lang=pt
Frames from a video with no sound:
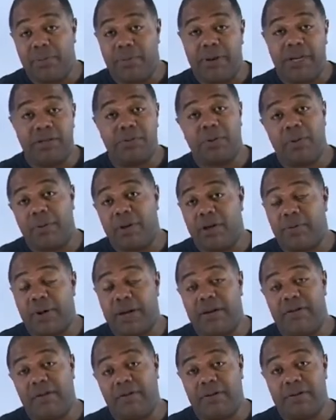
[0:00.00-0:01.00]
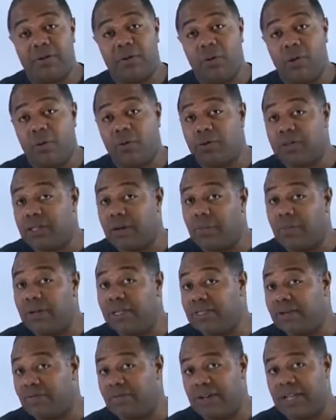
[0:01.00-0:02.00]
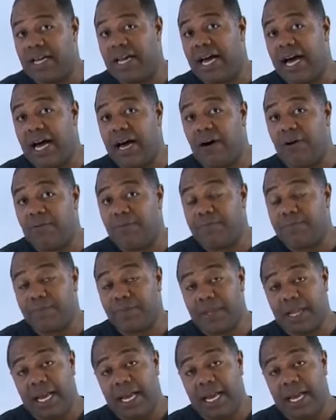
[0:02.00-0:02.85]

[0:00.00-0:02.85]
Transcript: principalmente para quem vai fazer o concurso da Polícia Federal.